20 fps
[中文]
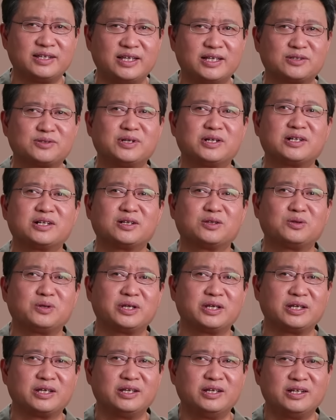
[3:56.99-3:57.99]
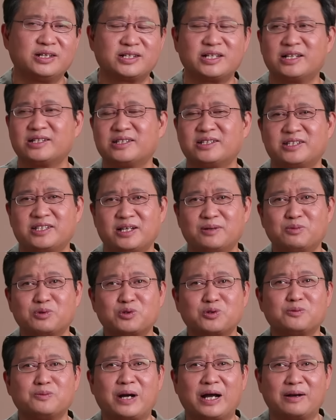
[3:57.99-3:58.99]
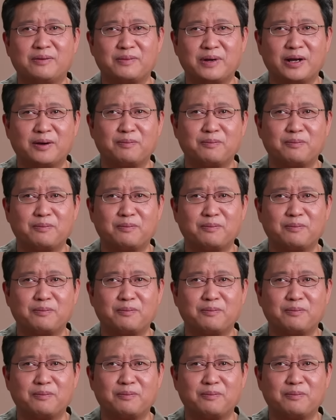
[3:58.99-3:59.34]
也算是对上次节目中吧